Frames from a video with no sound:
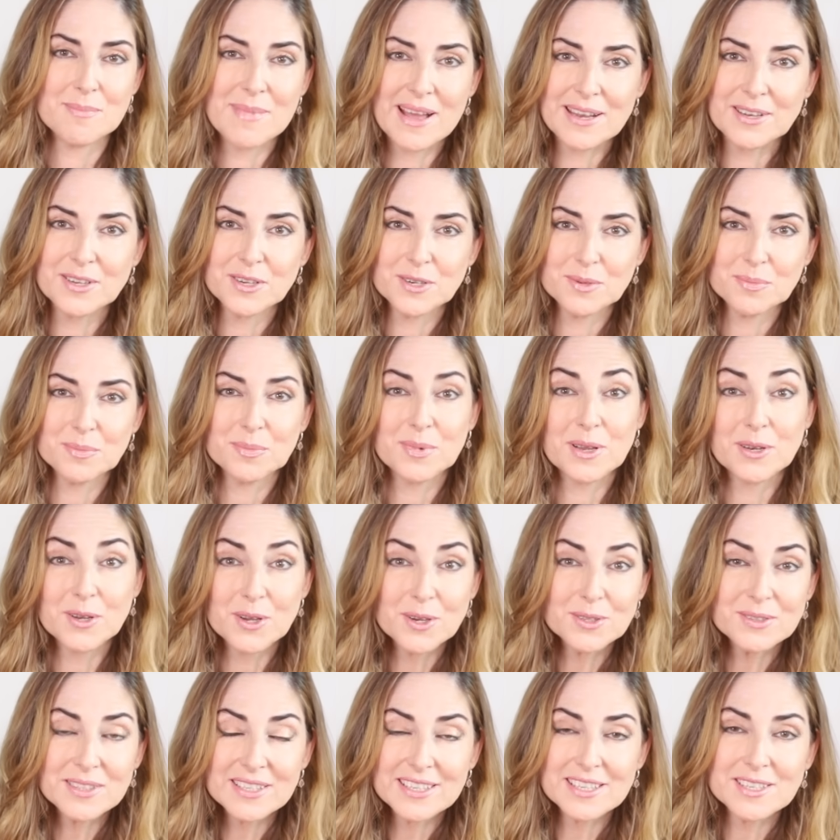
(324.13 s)
Männer
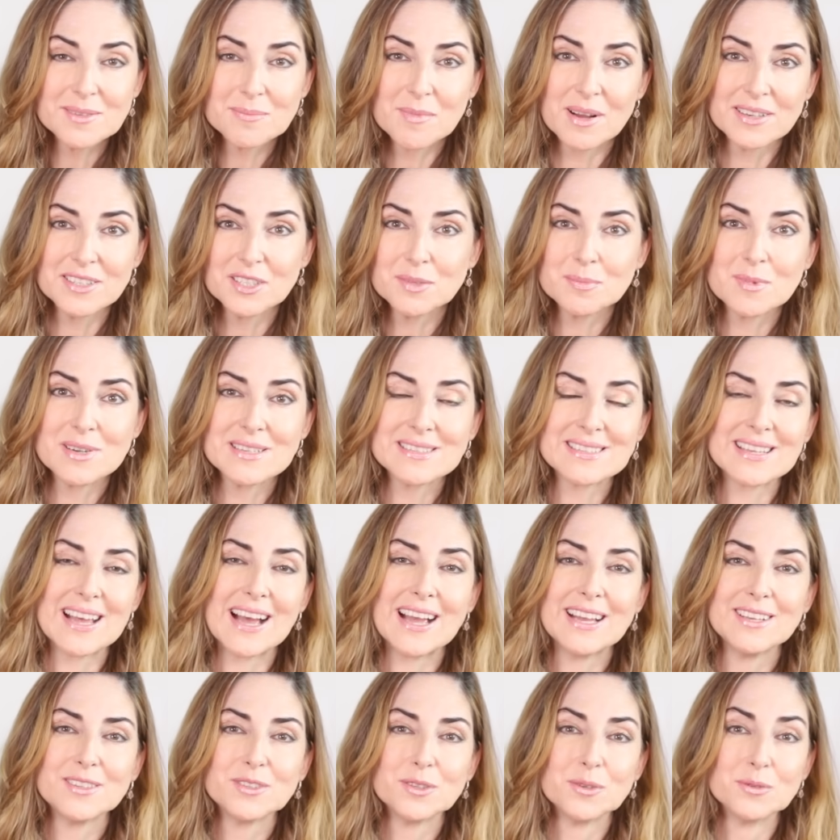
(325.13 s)
benötigen manchmal
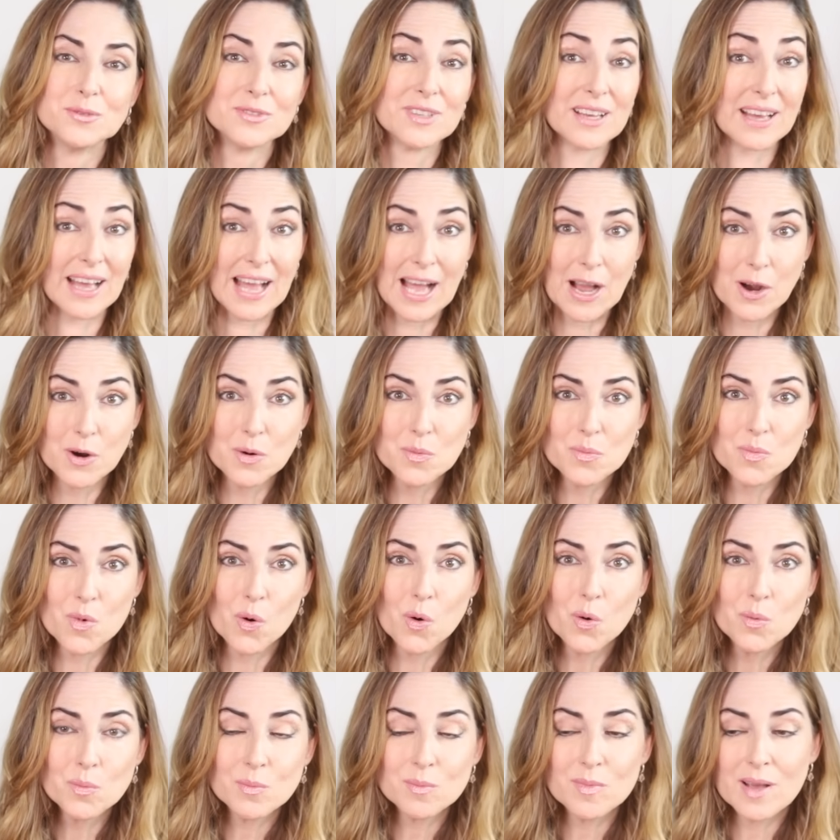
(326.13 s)
Zeit und Raum,
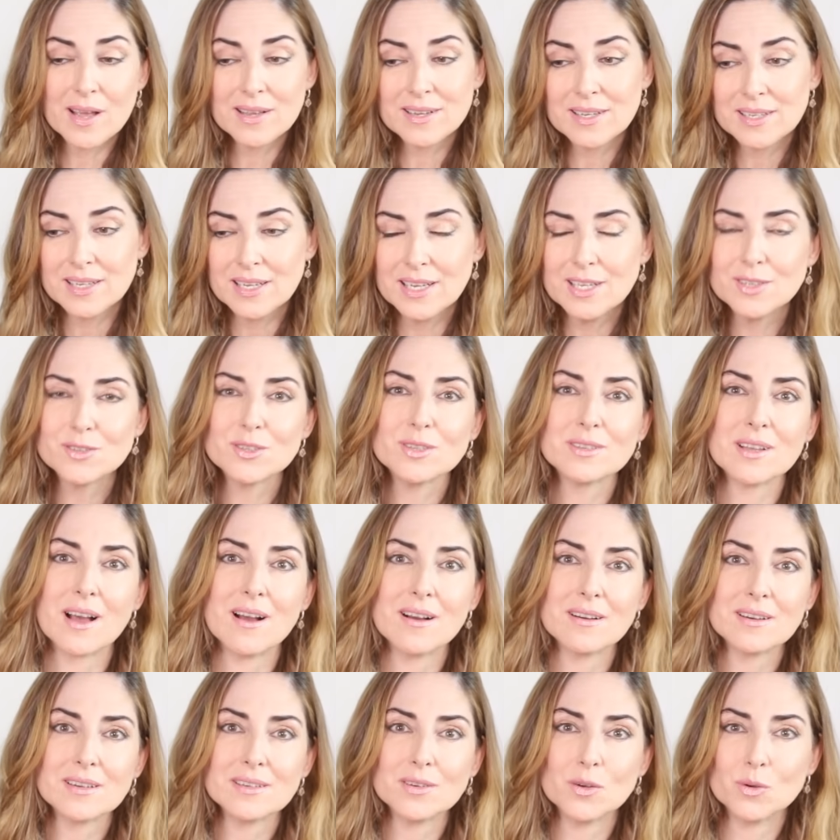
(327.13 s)
um Energie zu
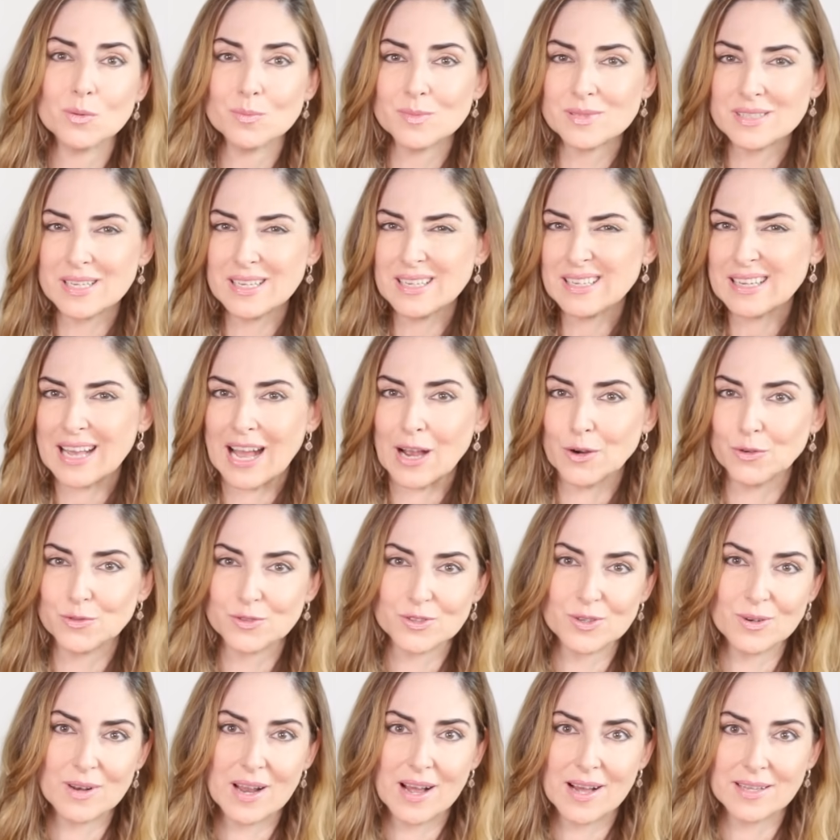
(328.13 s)
tanken, um sich
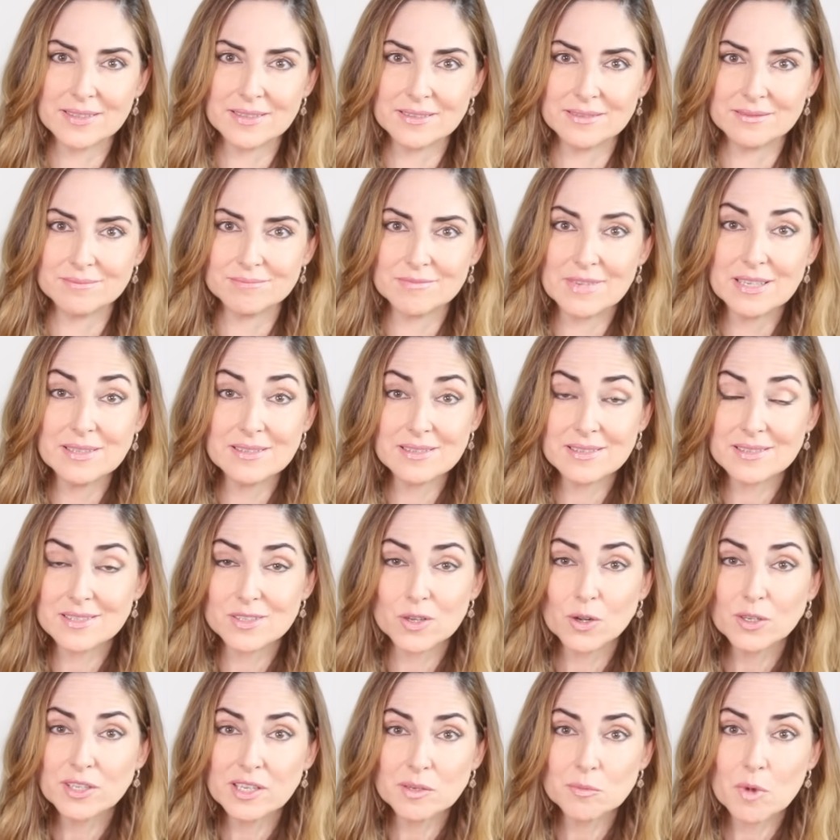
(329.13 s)
aufzuladen. In
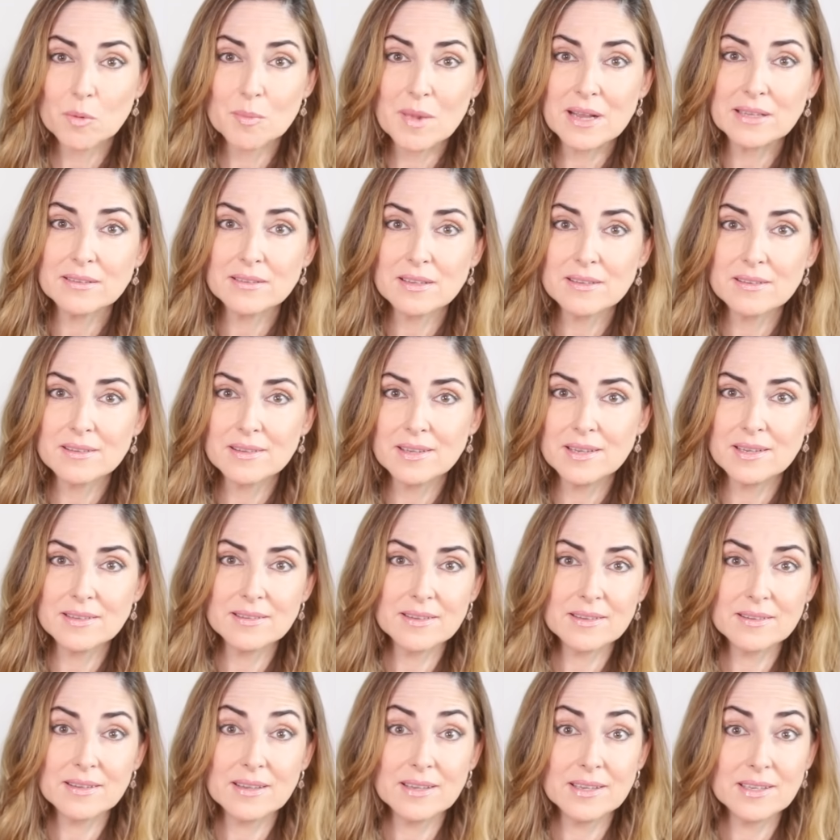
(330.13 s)
solchen Momenten
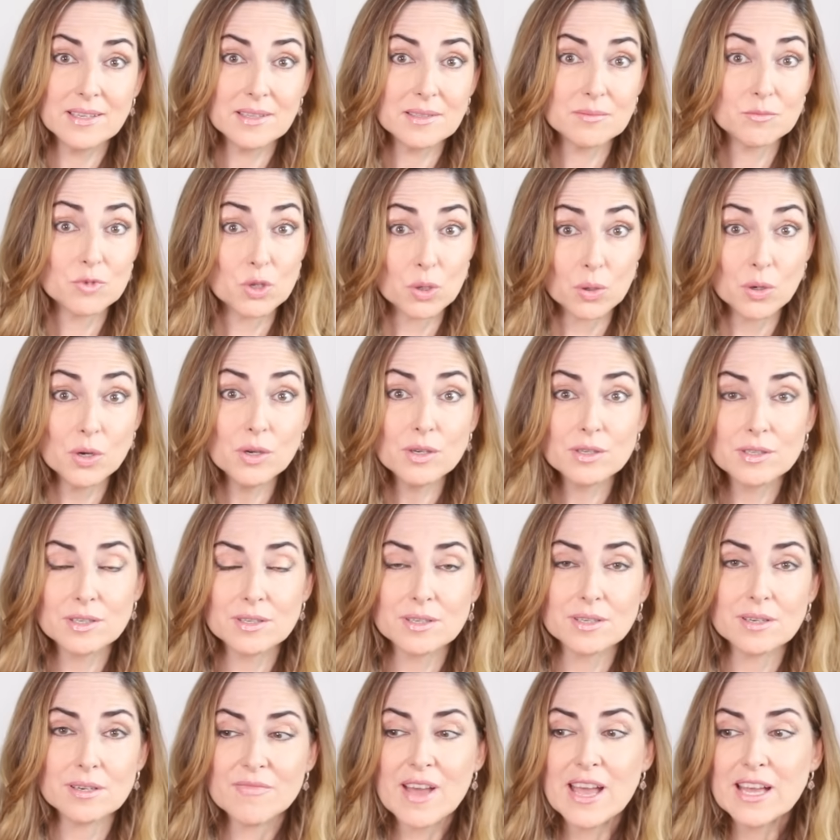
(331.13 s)
ziehen sie sich zurück,
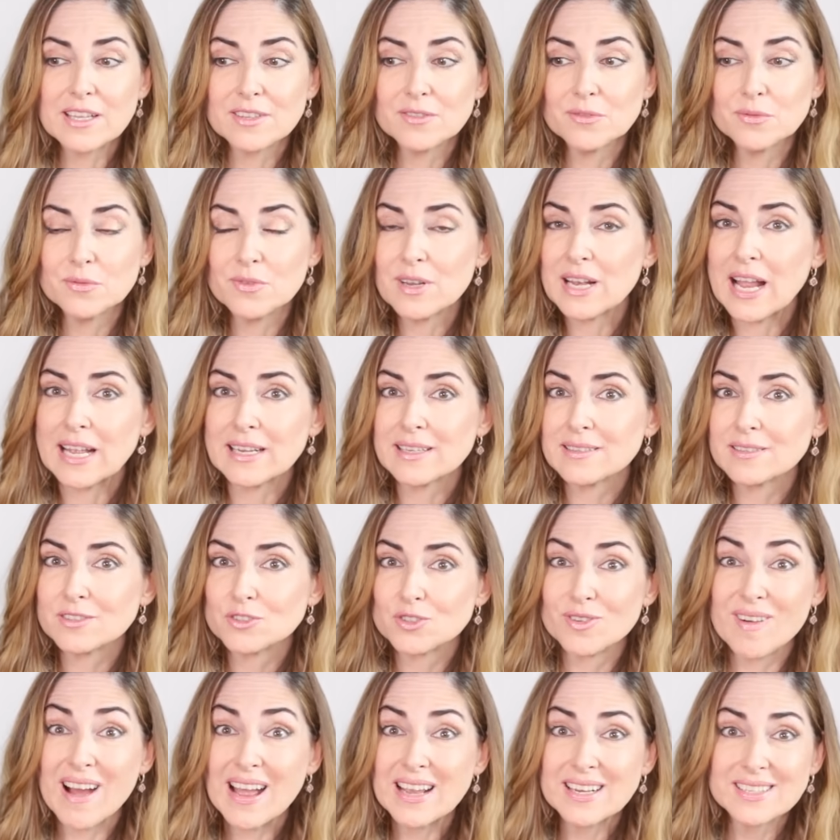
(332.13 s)
werden vielleicht
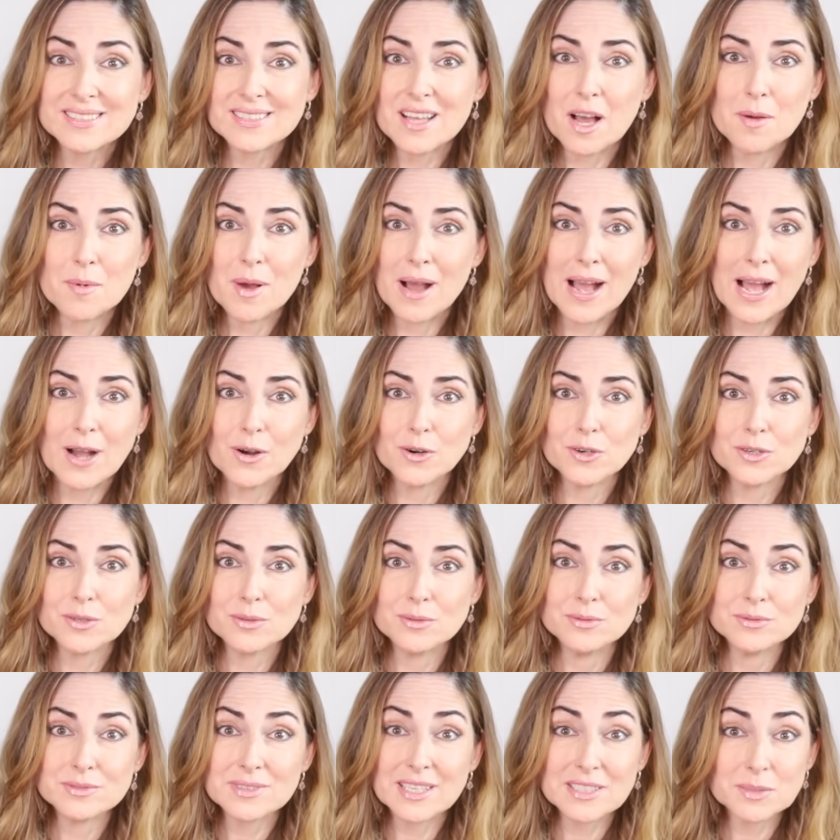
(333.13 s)
schweigsamer auch
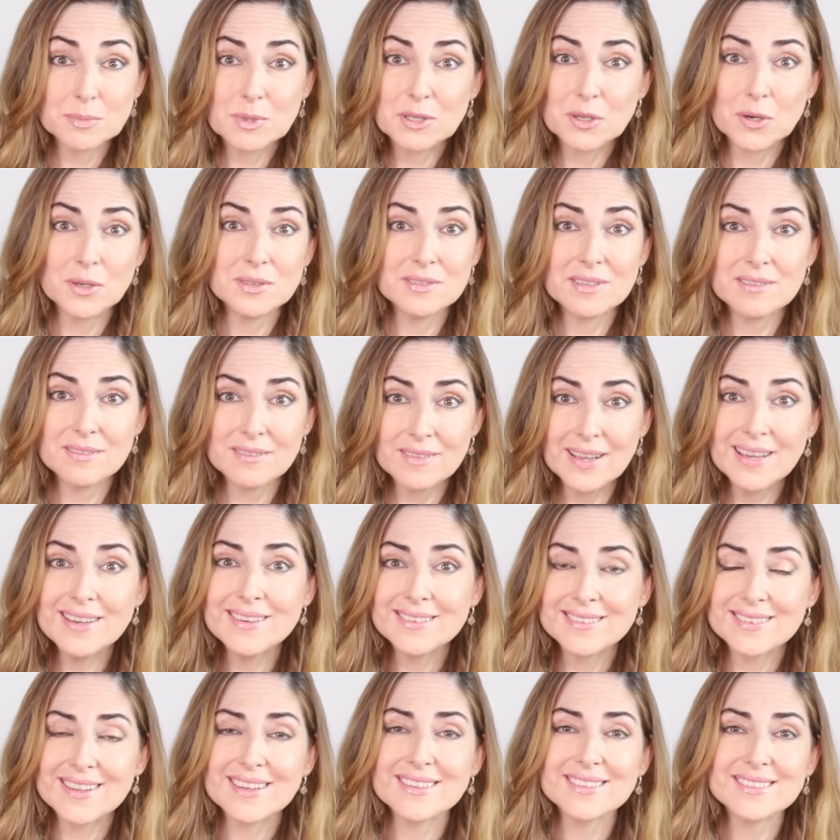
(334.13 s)
und das bedeutet
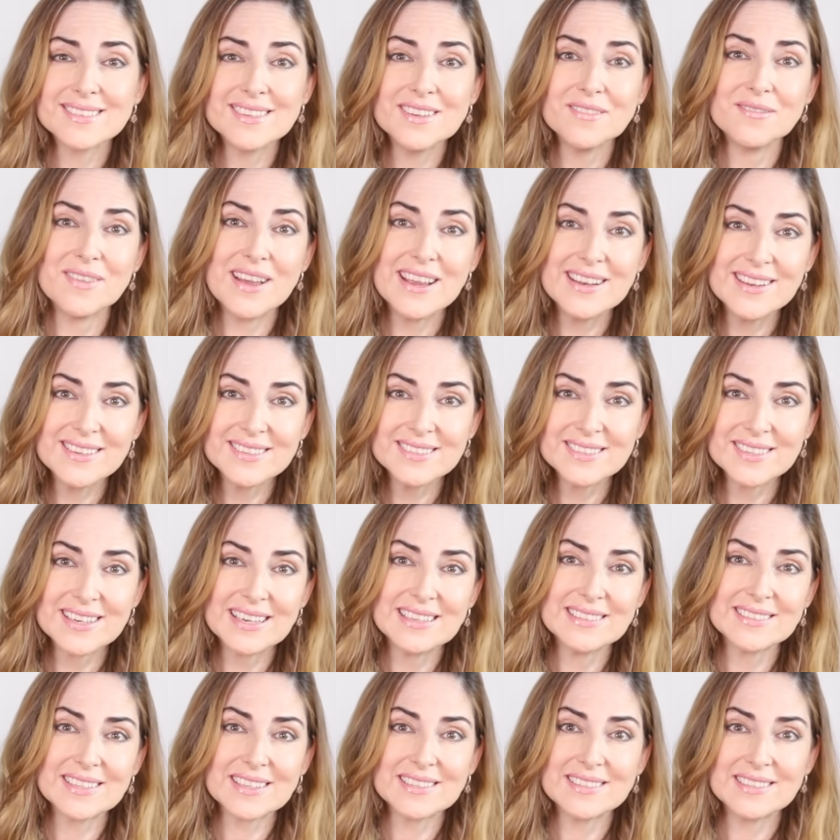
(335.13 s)
nicht, dass sie weniger
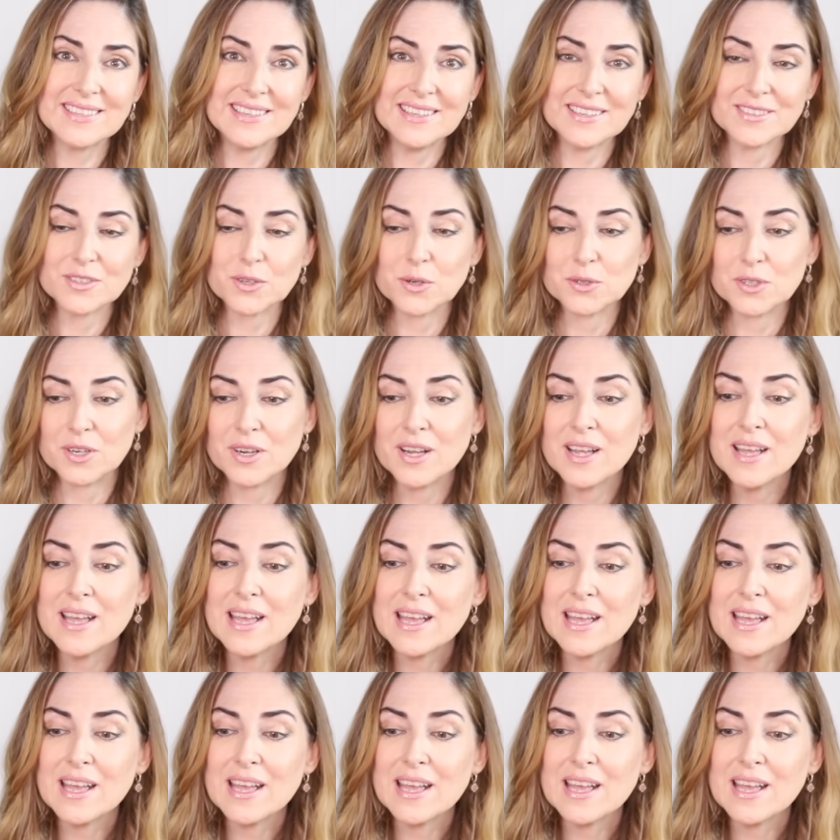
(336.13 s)
interessiert oder